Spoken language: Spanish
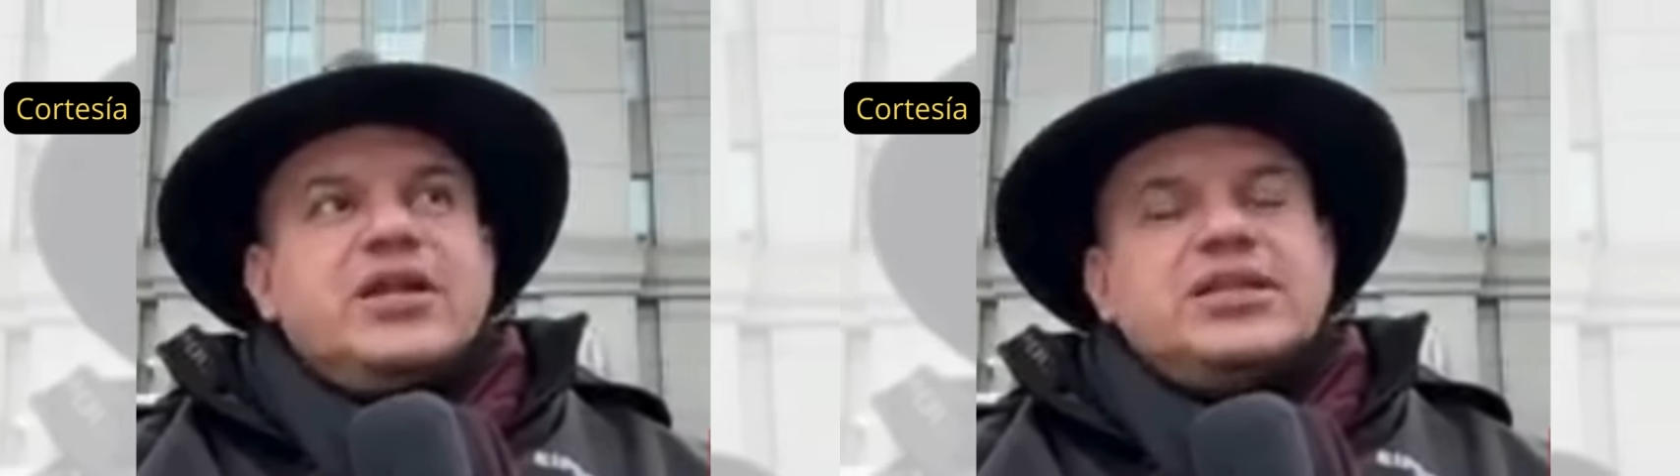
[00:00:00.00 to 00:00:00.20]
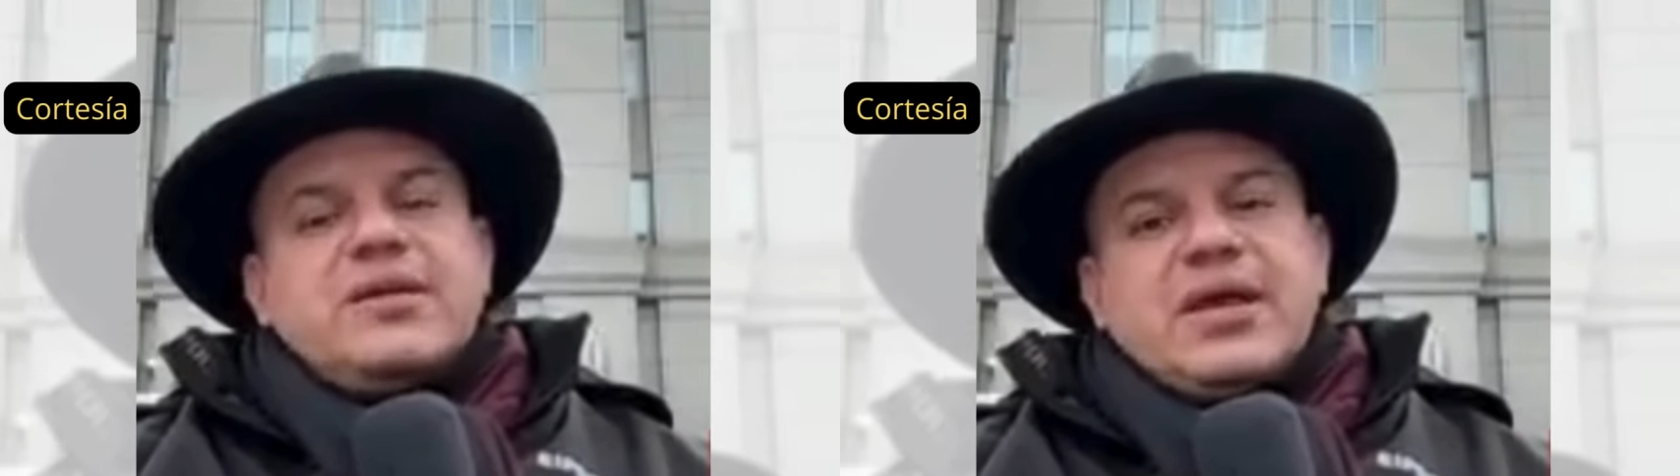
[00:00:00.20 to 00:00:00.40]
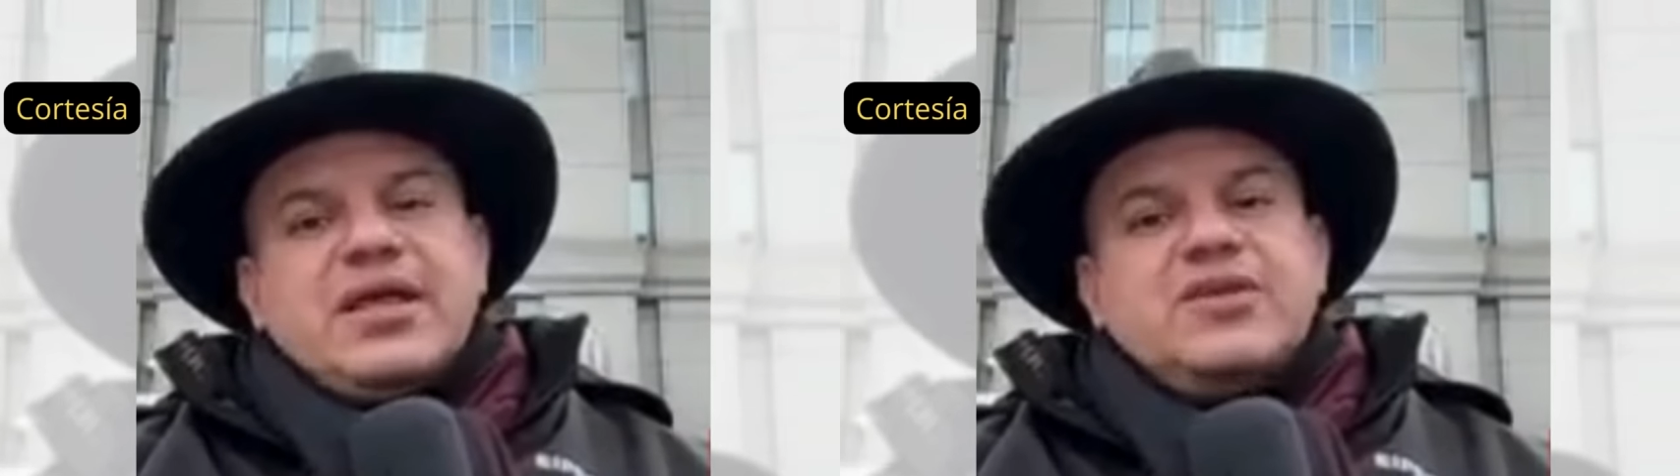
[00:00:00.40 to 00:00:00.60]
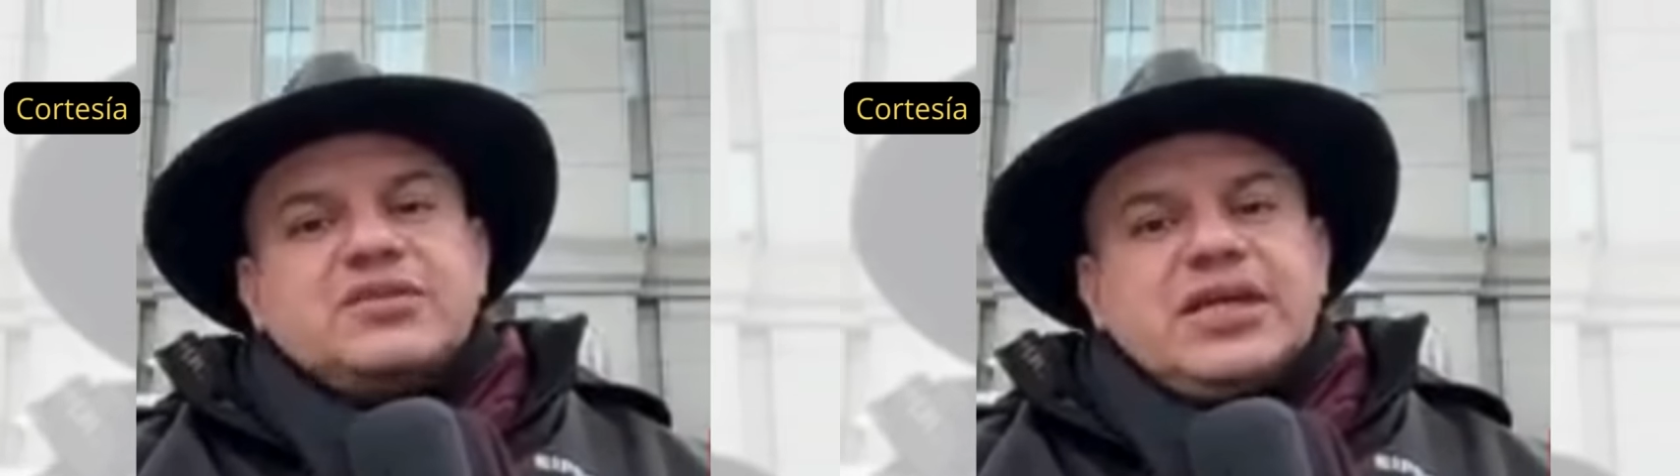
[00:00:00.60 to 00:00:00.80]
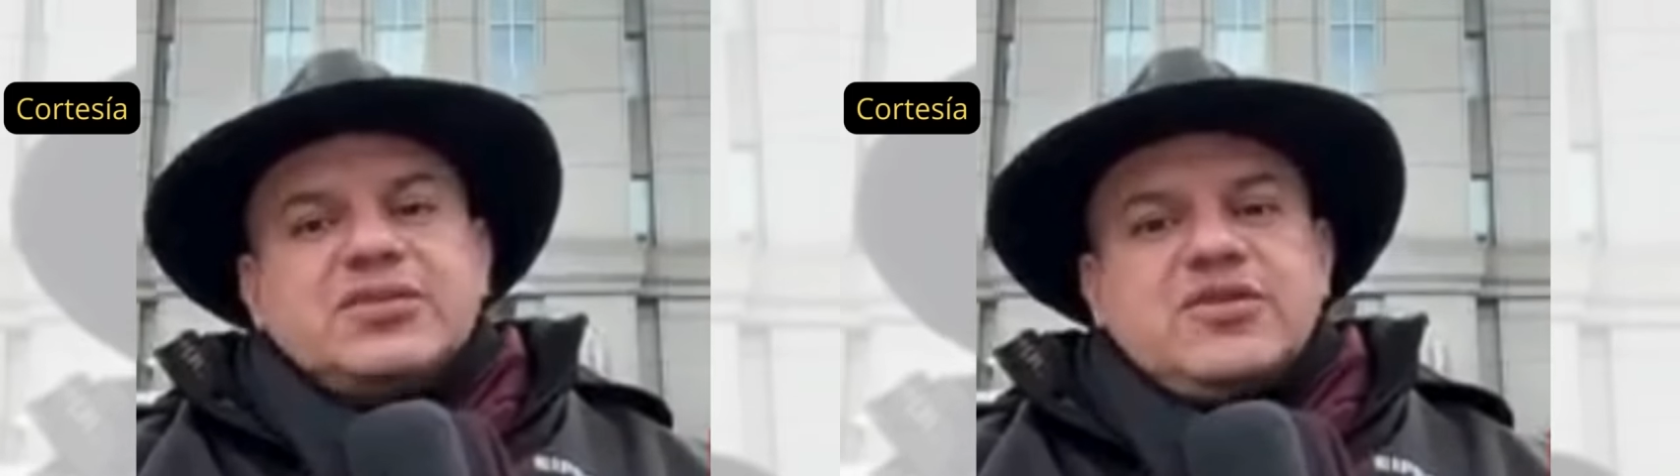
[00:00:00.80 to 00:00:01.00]
el tema de
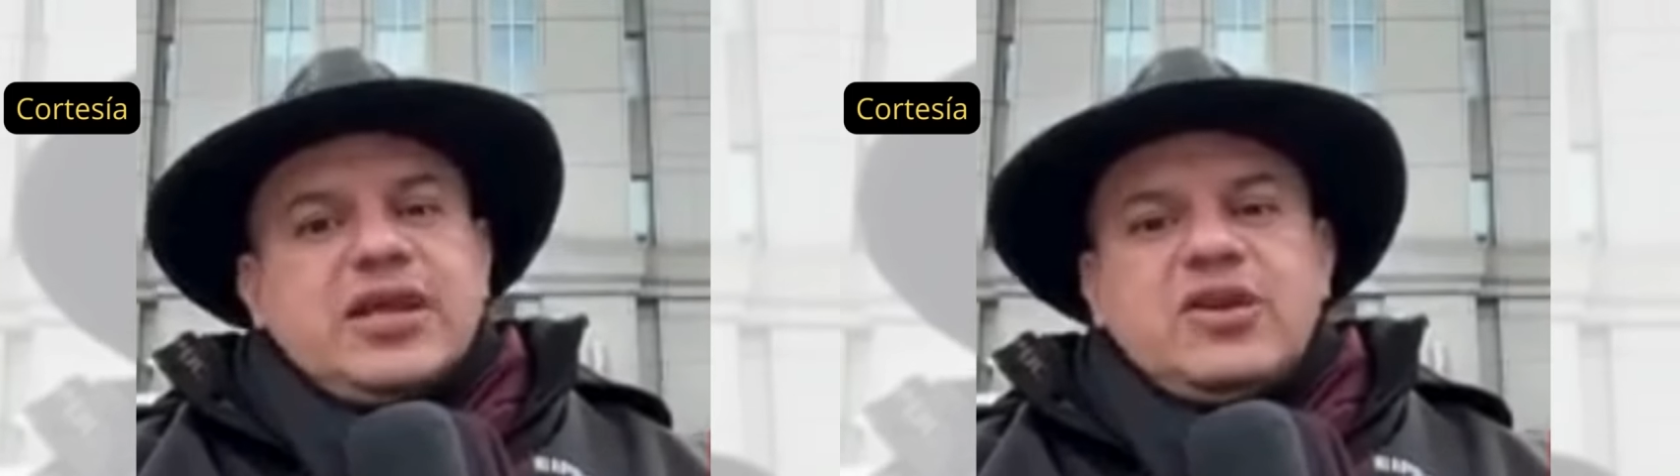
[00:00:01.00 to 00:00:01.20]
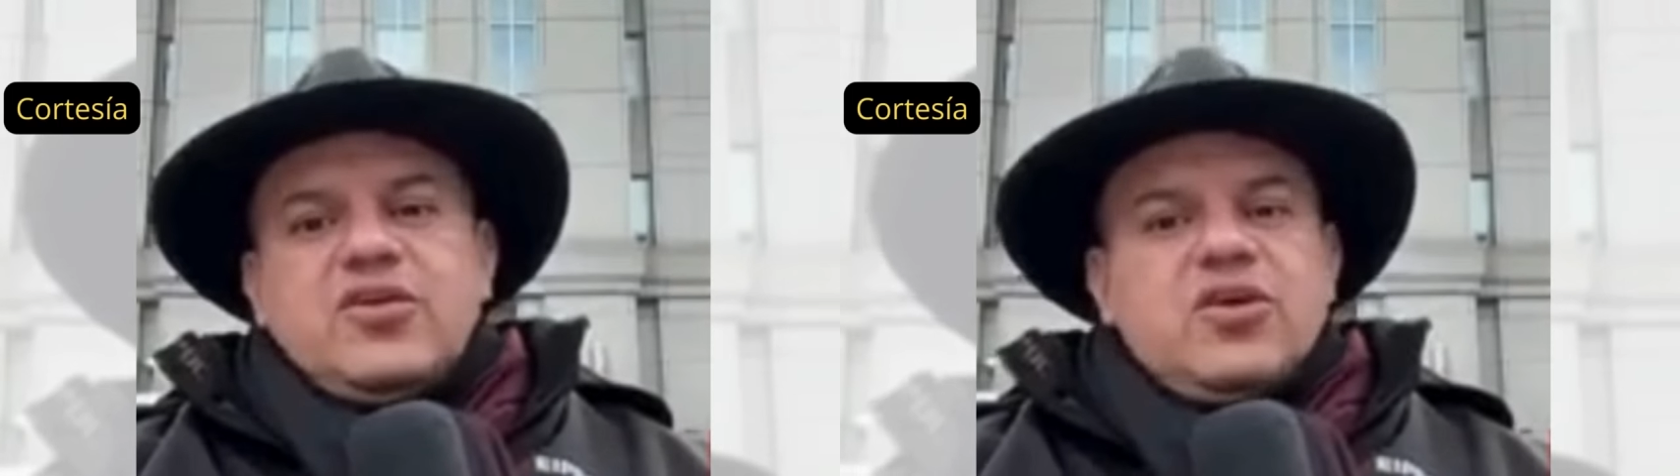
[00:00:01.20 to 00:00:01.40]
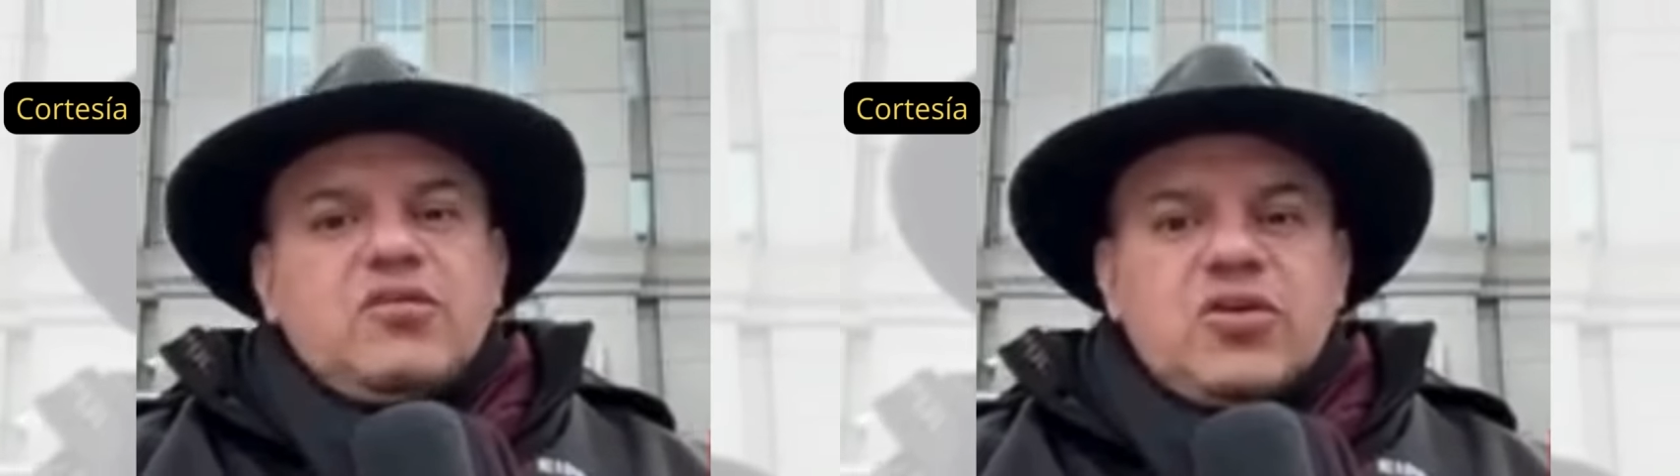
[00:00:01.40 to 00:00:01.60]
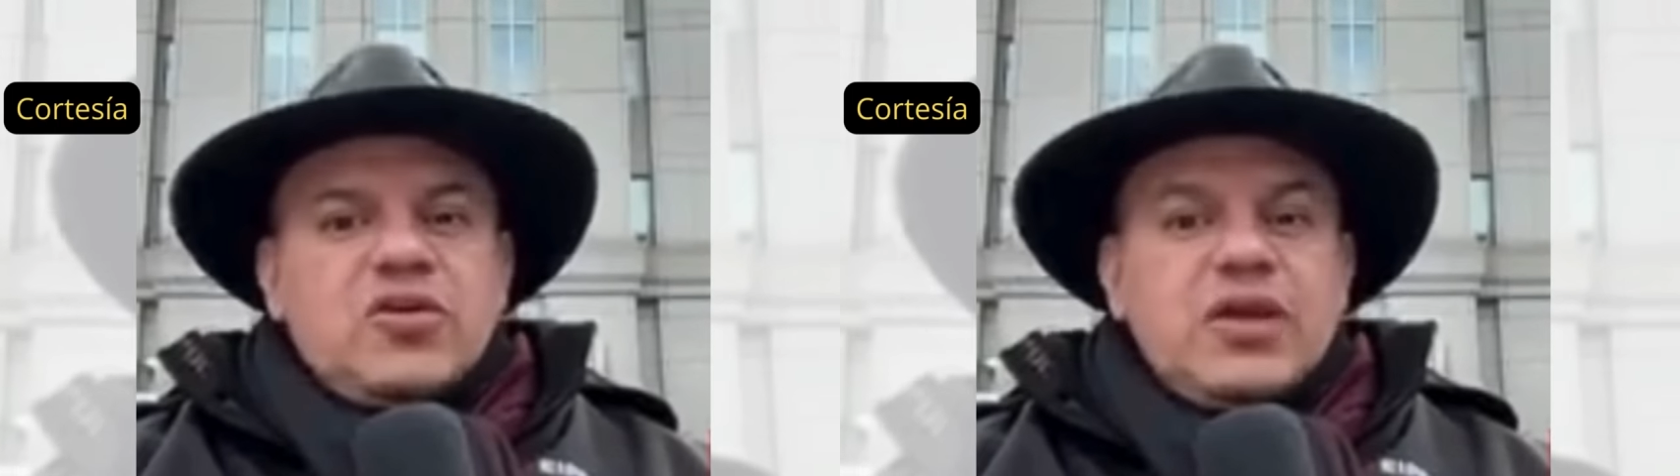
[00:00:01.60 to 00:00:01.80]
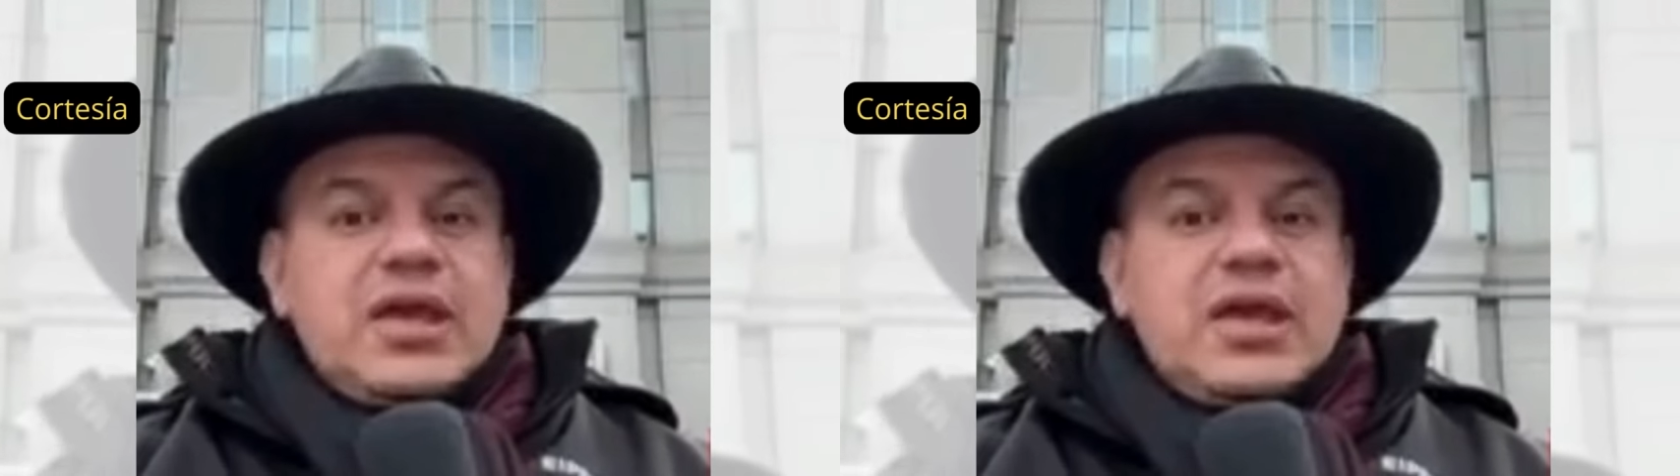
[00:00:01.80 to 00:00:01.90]
los textos, ahí lo dobló.